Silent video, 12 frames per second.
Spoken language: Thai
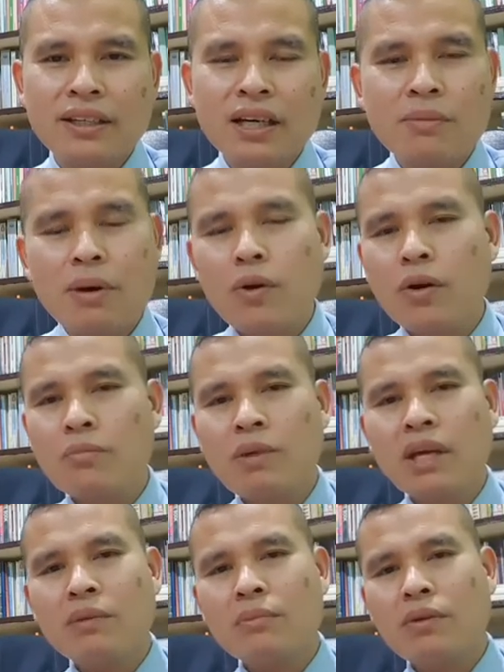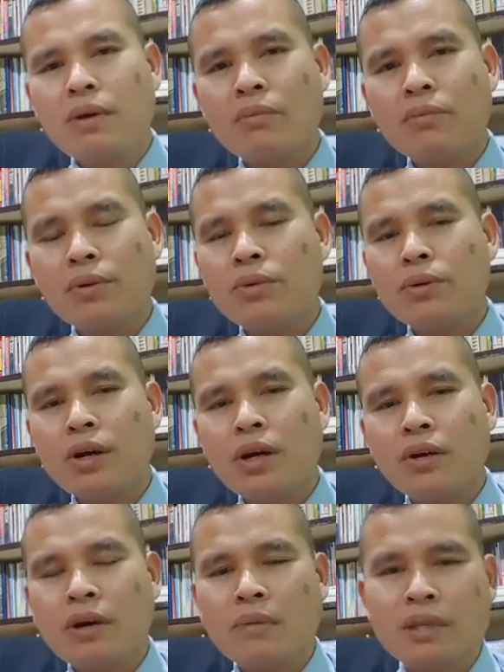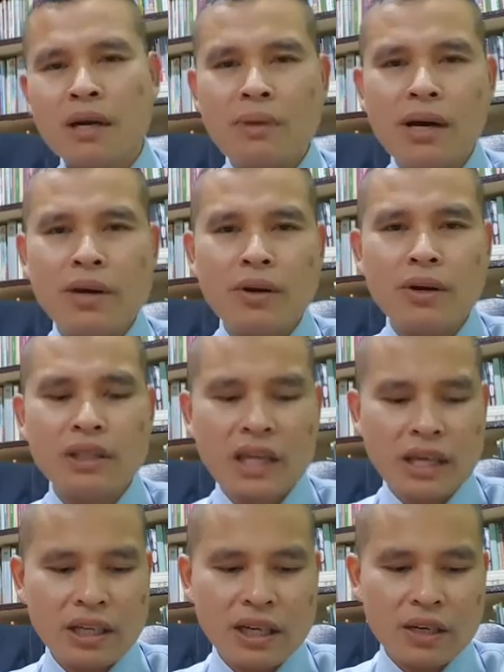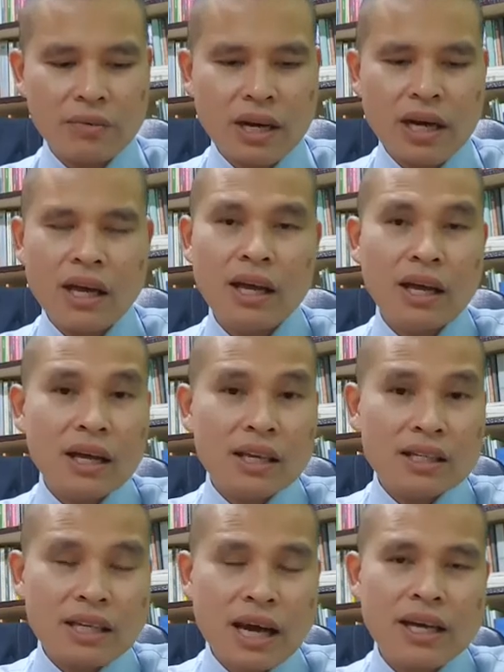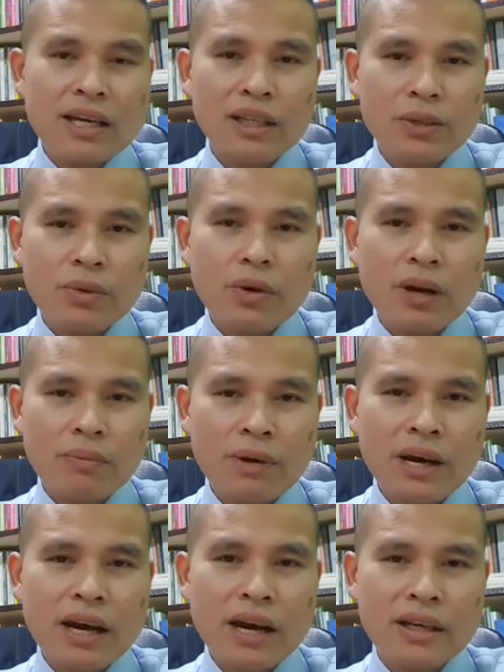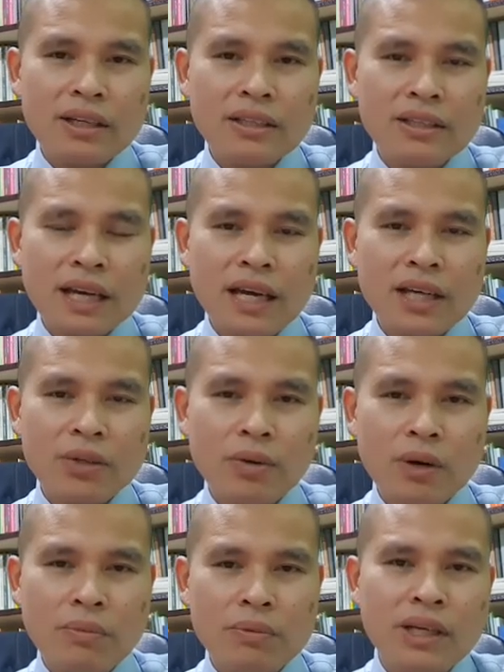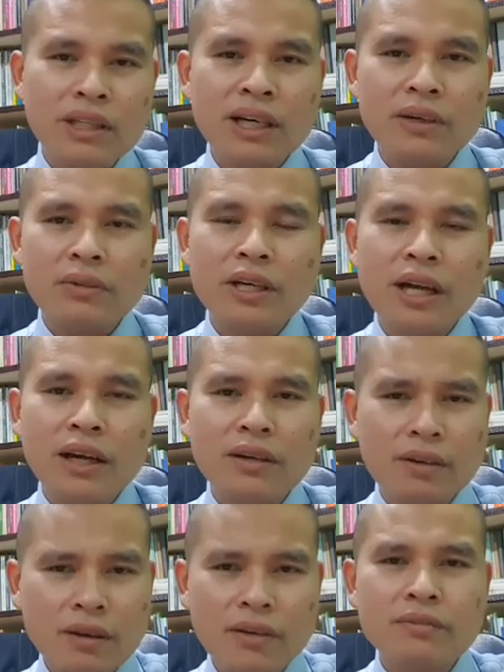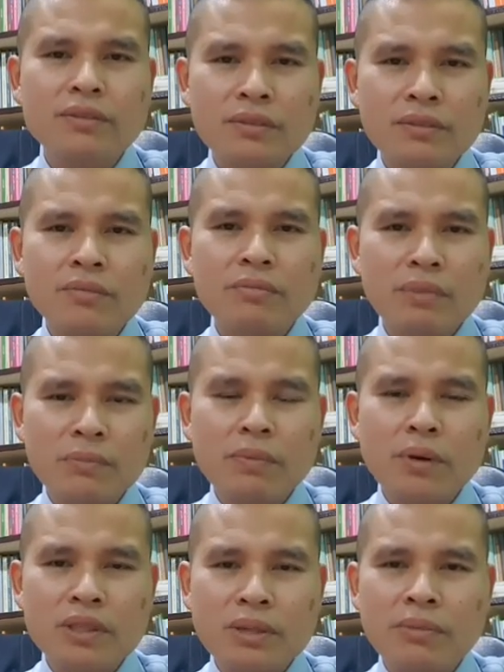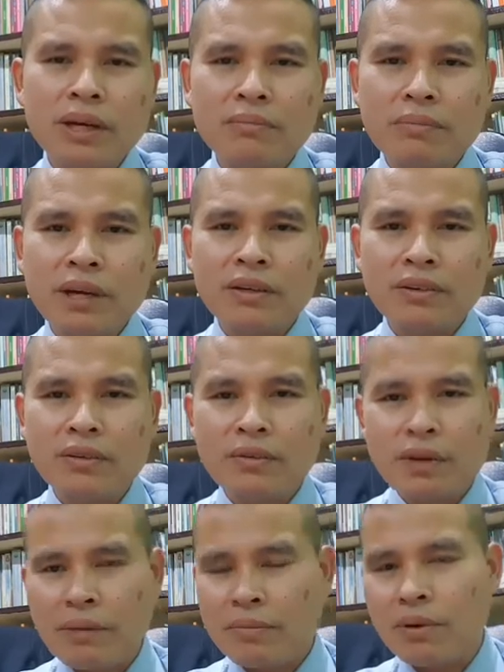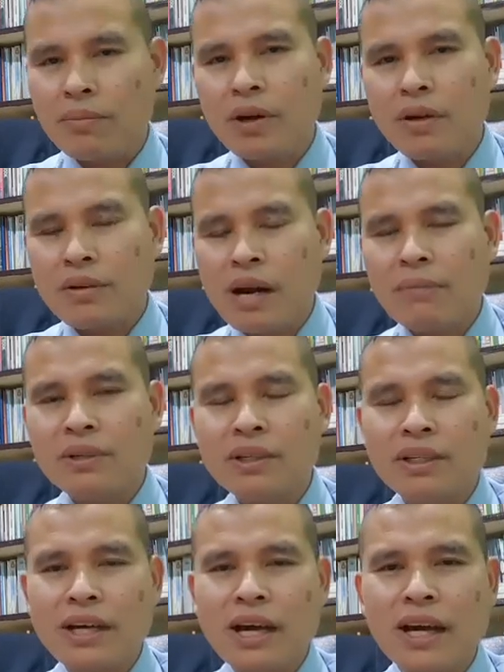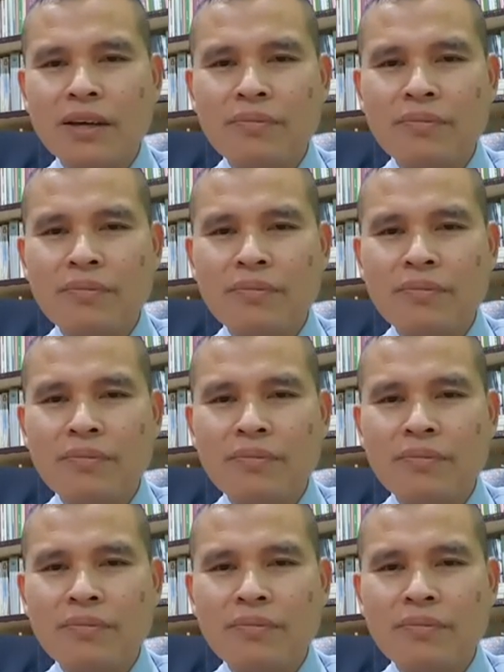คือบางคนแม้จะมีความรู้น้อยความสามารถน้อย แต่ถ้าเกิดว่าใช้ให้ถูกกับงานใช้ให้ถูกกับเรื่องที่เขาถนัดก็มีผลสำเร็จเป็นความเรียบร้อยราบรื่นได้